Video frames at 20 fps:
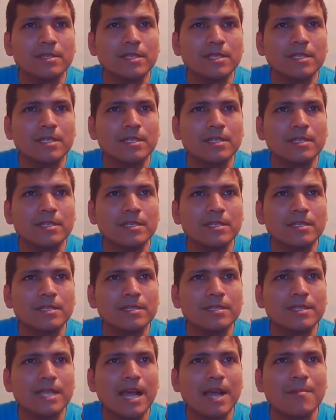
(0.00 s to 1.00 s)
y
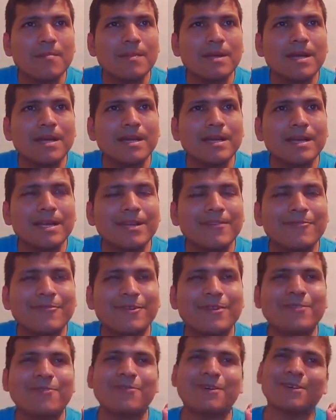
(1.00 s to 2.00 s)
dama
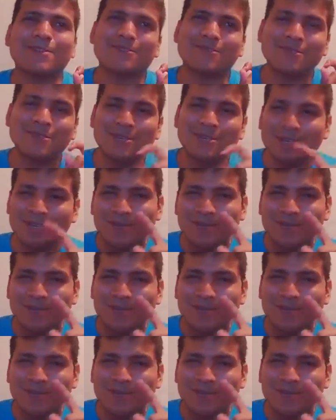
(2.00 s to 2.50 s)
F4.